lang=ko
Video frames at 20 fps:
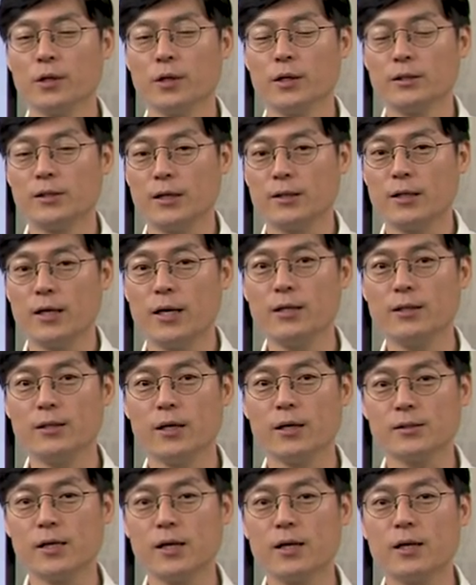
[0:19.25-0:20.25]
자,
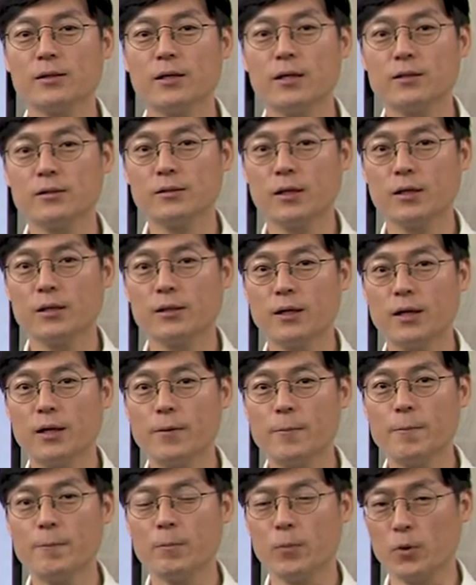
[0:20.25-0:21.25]
데이터, 생각나는
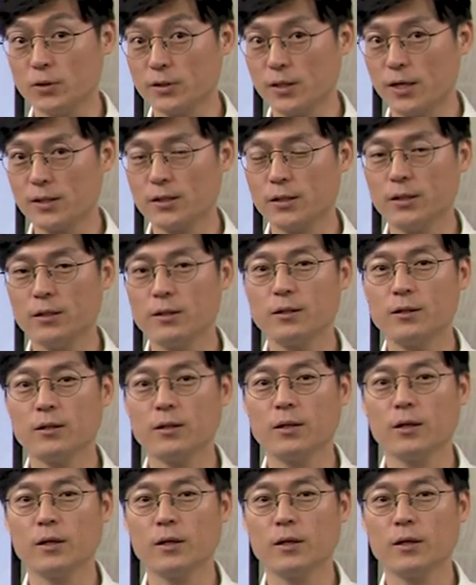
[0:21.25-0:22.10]
데이터, 뭐 사진